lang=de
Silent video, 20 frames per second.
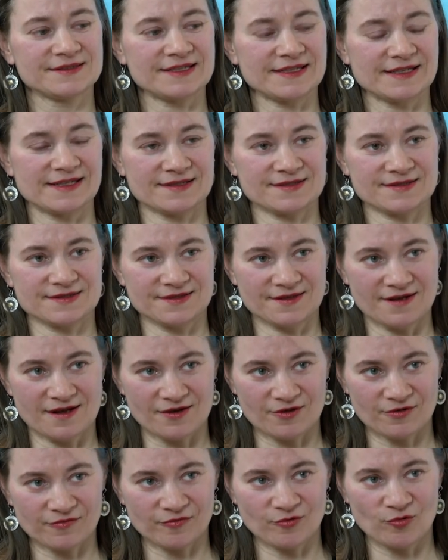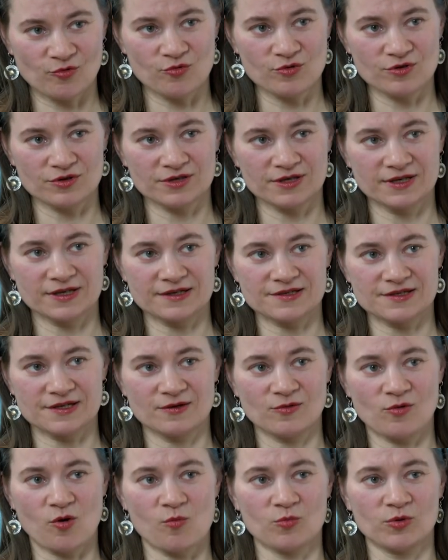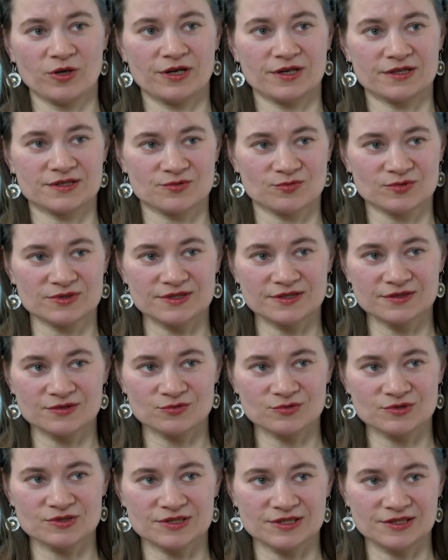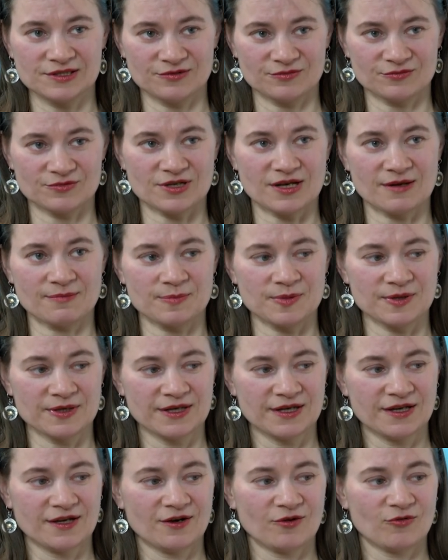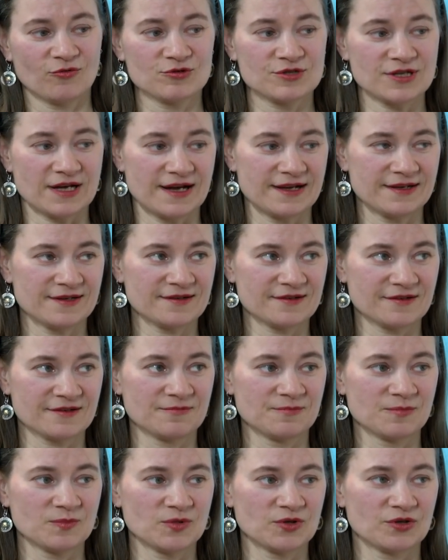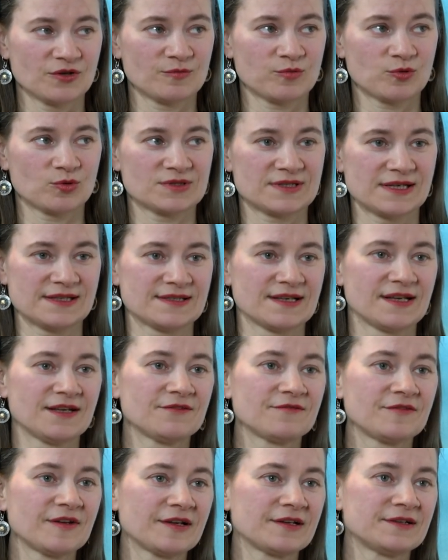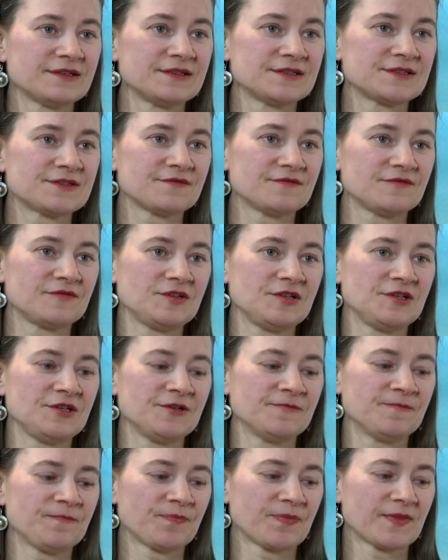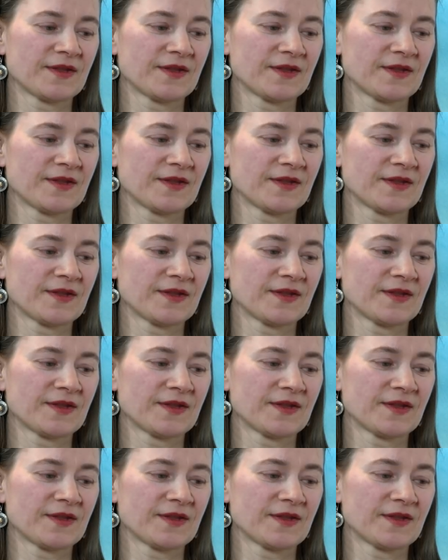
die ersten Jahre für Kunden in der Telekommunikationsindustrie und habe unter anderem äh, Prozesse entwickelt, wie